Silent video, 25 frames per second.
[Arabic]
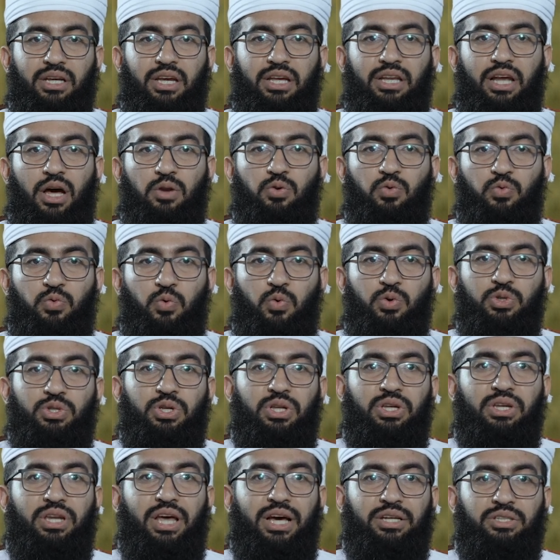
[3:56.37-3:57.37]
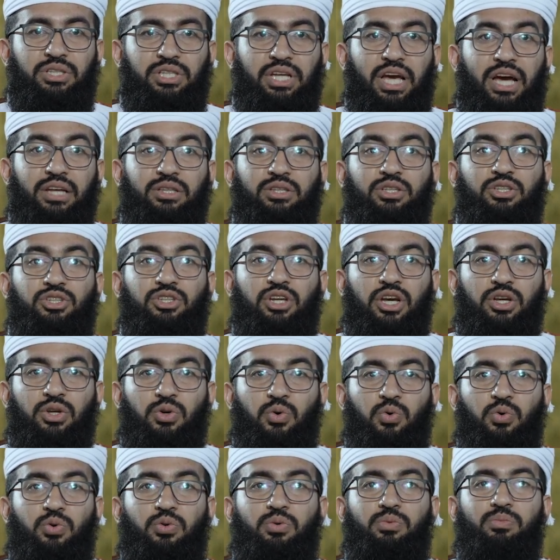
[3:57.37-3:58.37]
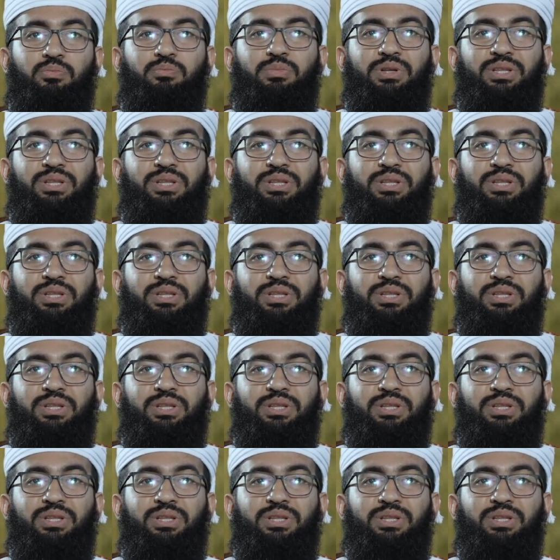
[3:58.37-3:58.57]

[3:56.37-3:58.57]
الى نفوس الناشئه شيء